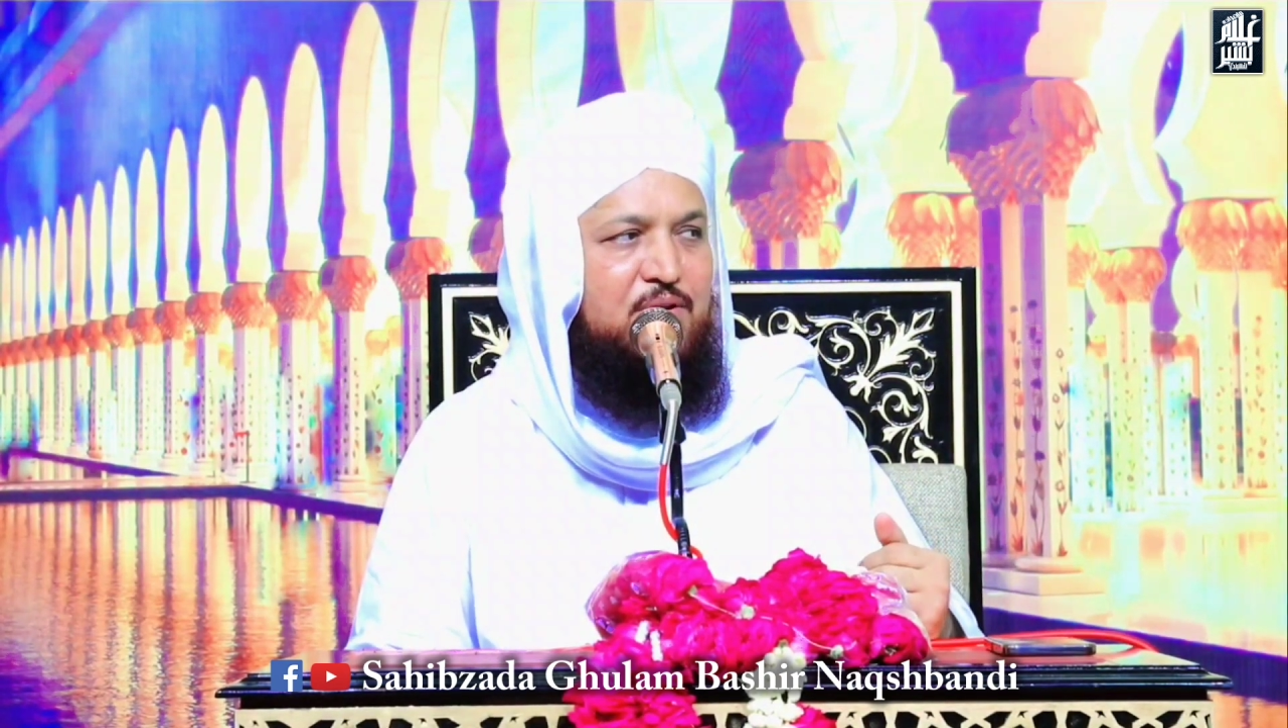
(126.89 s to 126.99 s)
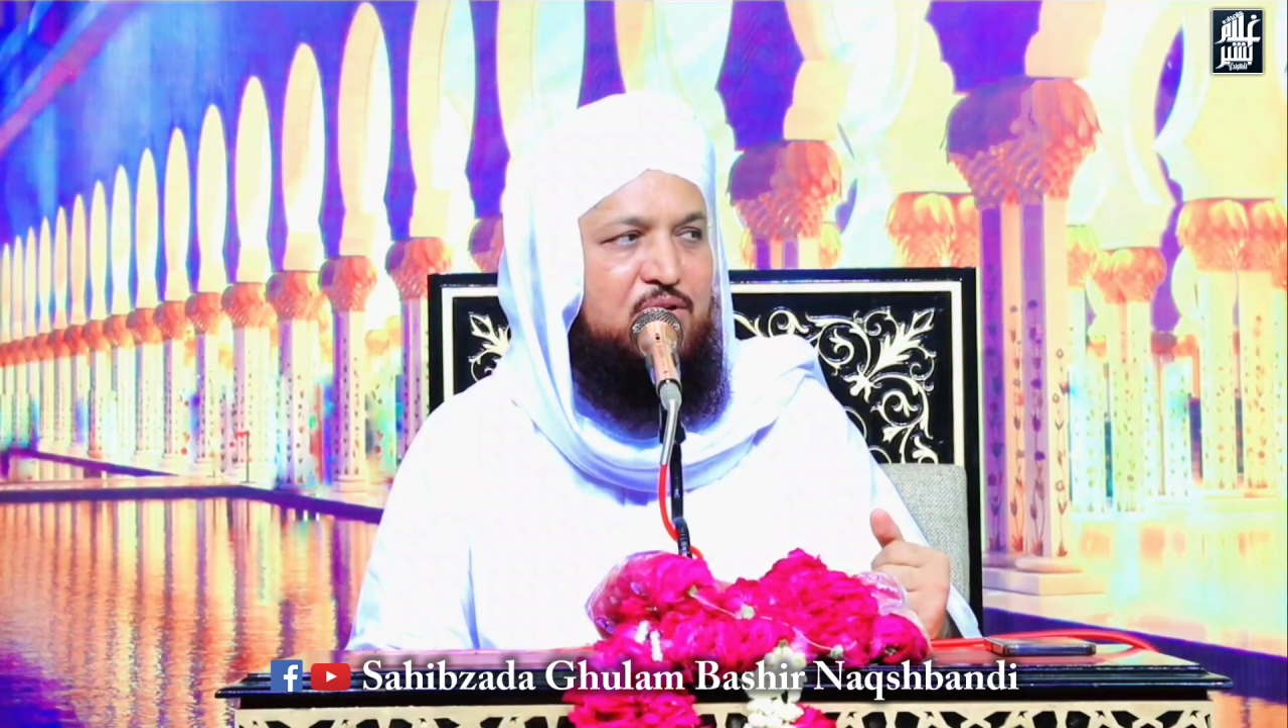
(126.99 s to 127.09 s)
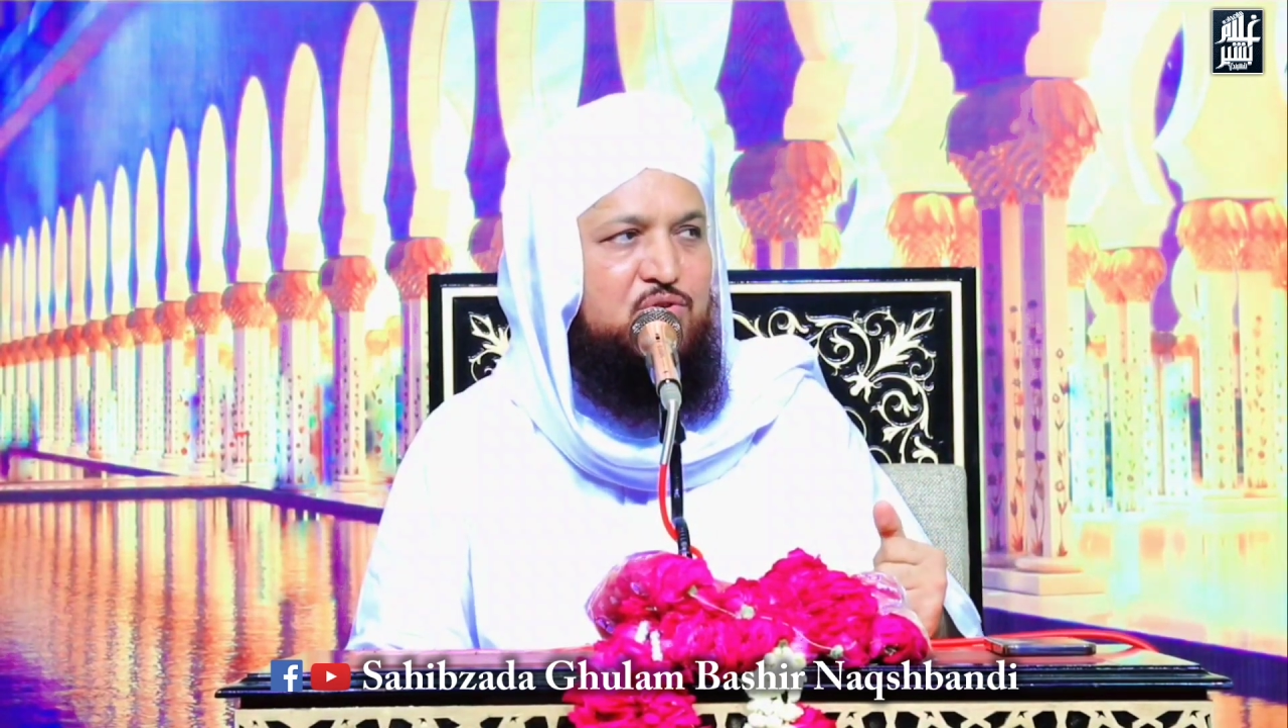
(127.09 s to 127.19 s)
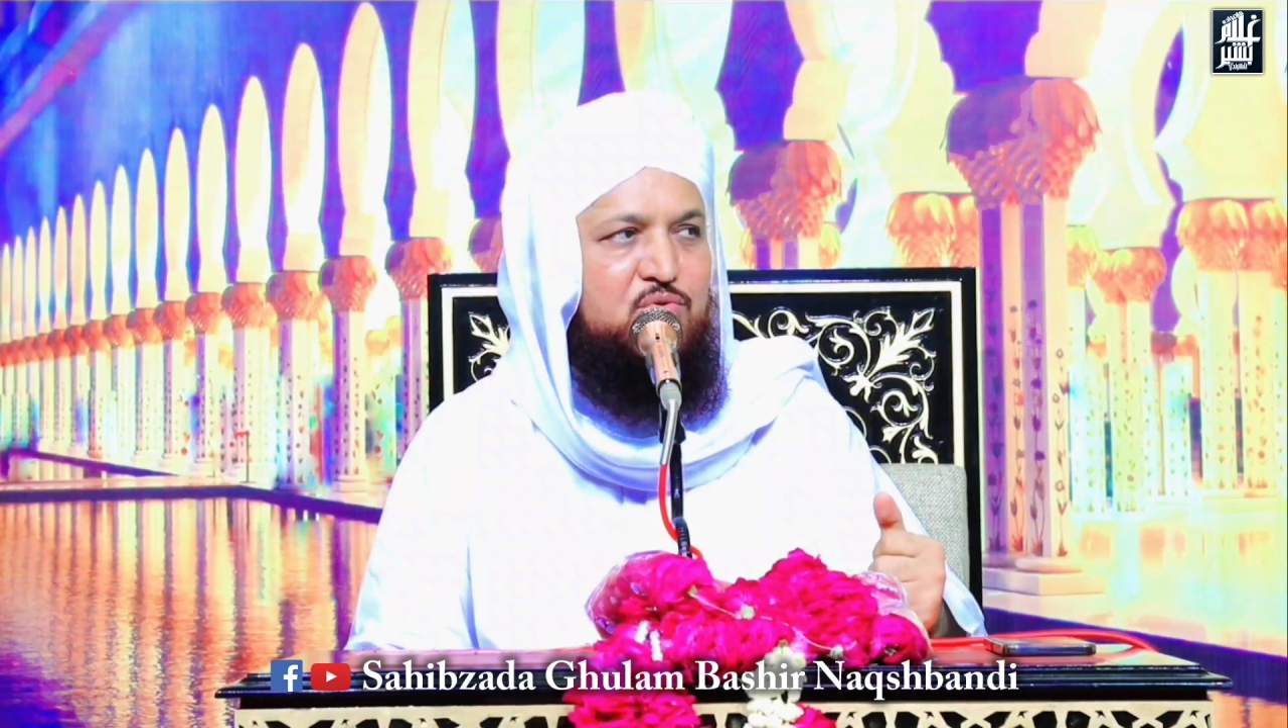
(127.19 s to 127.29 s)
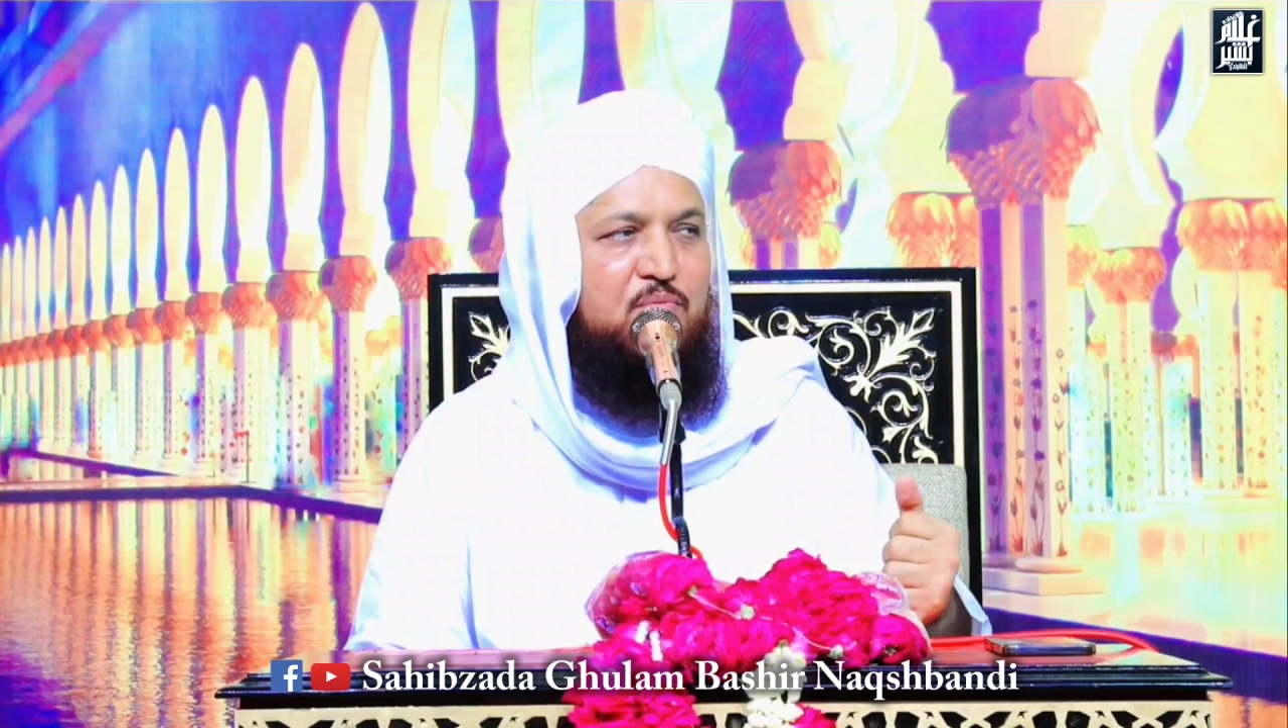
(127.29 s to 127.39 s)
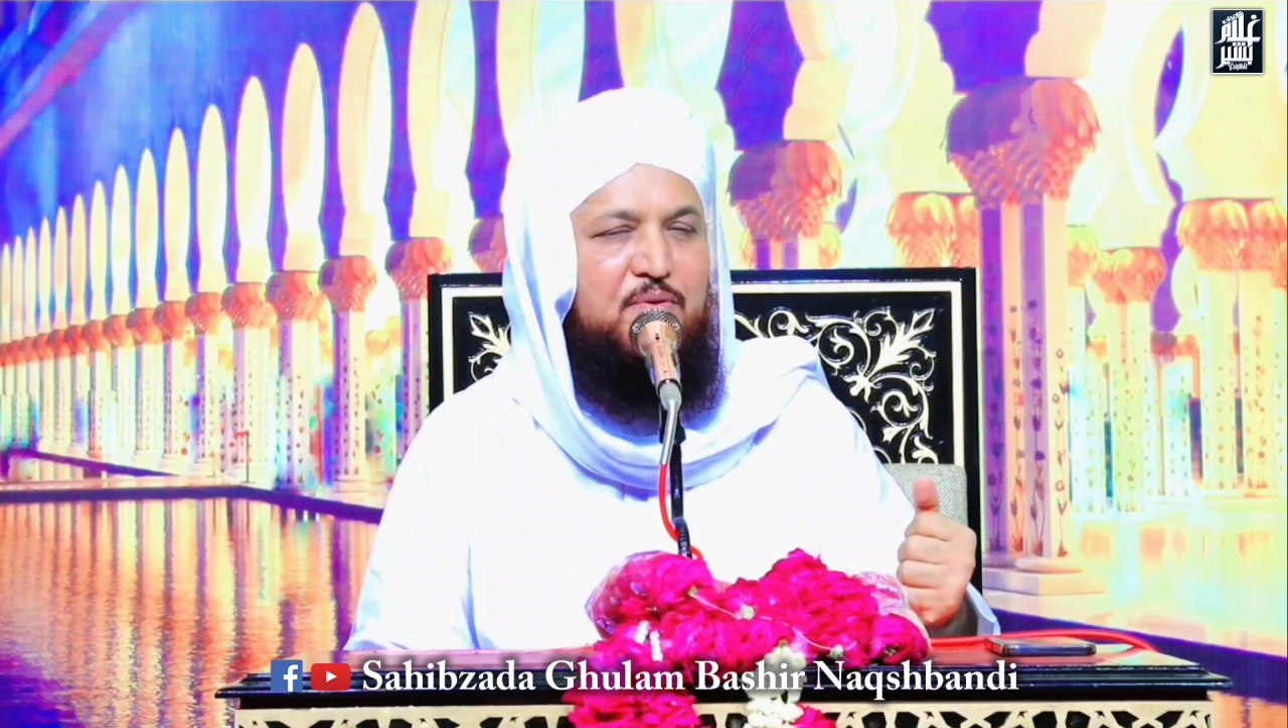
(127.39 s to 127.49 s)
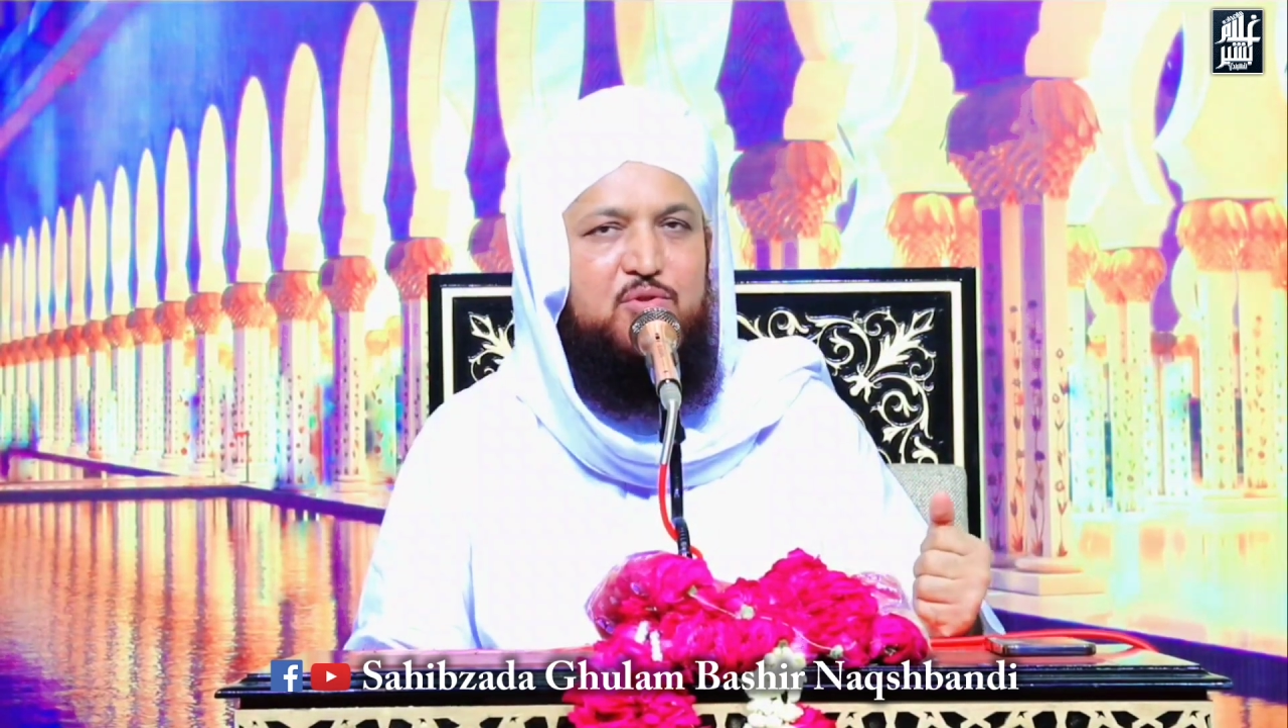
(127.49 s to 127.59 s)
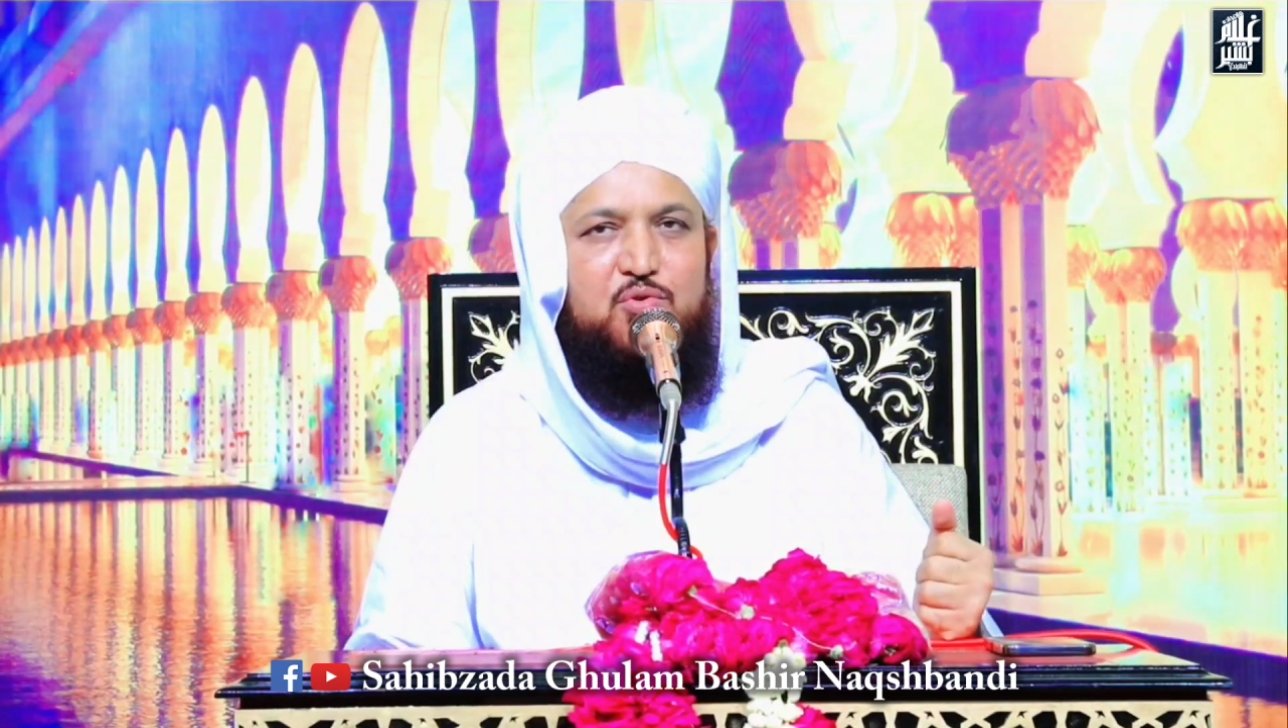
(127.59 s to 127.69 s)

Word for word: फिर हजूर पे